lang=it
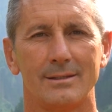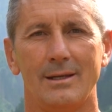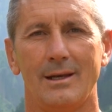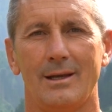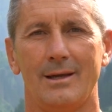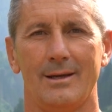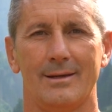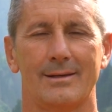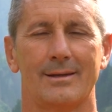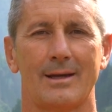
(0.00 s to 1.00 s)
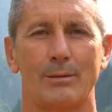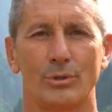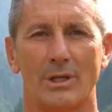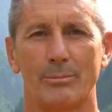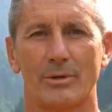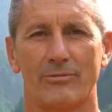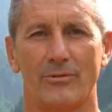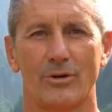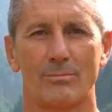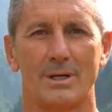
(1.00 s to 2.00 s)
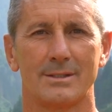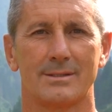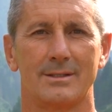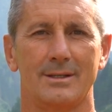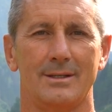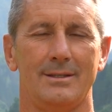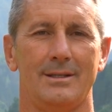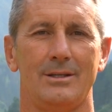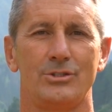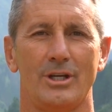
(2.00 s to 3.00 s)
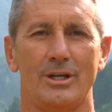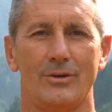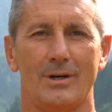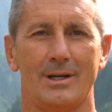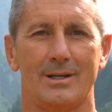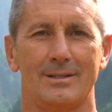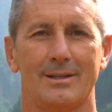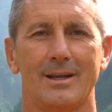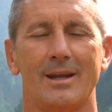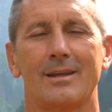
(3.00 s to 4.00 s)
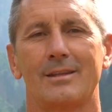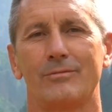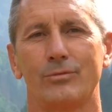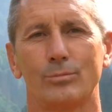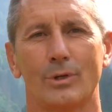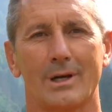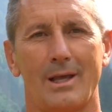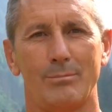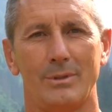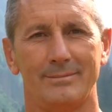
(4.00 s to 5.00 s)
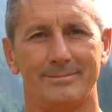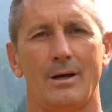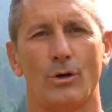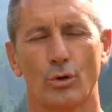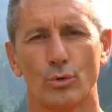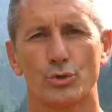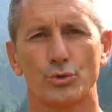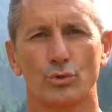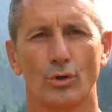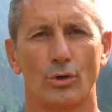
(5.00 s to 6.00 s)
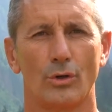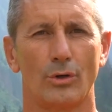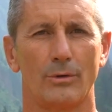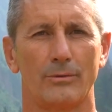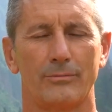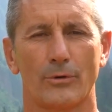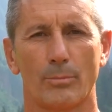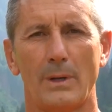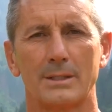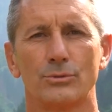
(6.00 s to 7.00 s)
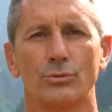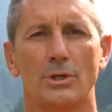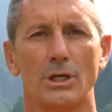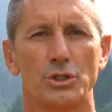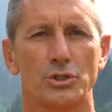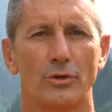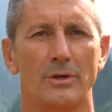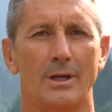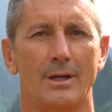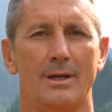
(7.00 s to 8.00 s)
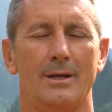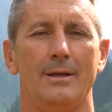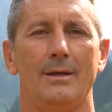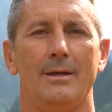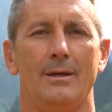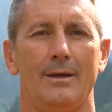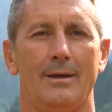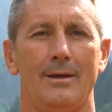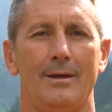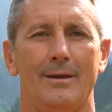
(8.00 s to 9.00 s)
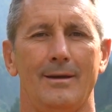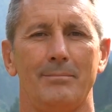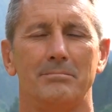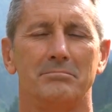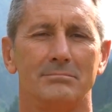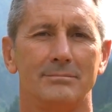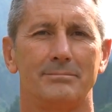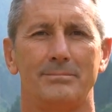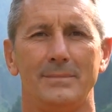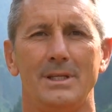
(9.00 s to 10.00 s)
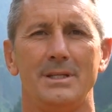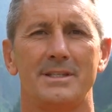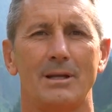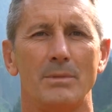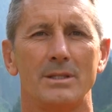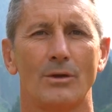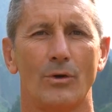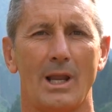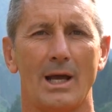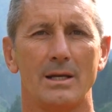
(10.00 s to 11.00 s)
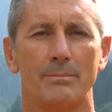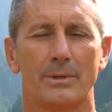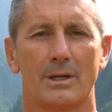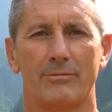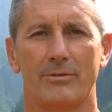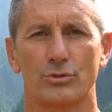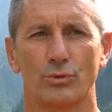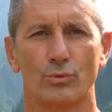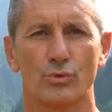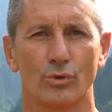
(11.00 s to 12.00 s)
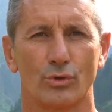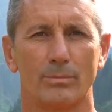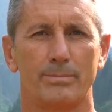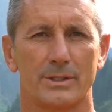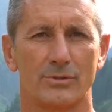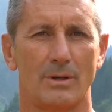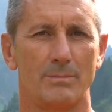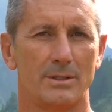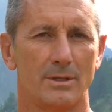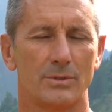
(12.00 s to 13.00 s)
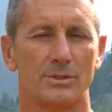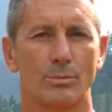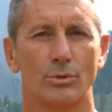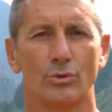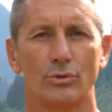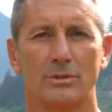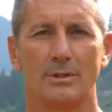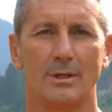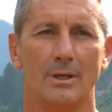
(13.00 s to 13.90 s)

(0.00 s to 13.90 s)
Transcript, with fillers: il eh, capo della performance del Genoa Cricket and Football Club. Ho conosciuto 4Plus Nutrition eh, eh, inizialmente online perché faccio uso personalmente di questi prodotti,